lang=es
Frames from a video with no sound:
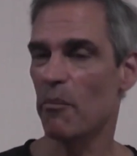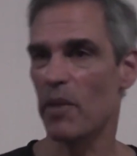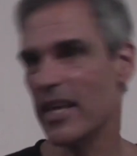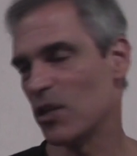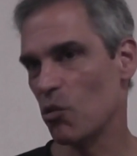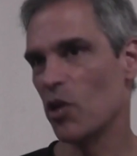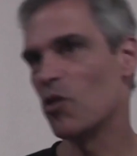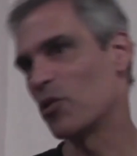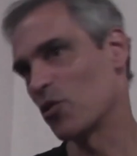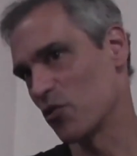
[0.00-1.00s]
en vez de a tu
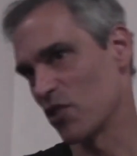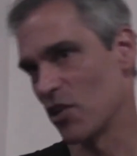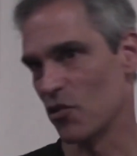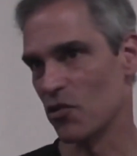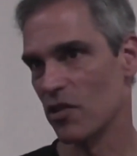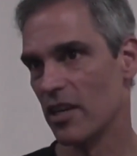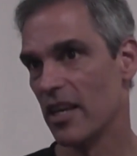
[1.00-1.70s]
ego por consejos.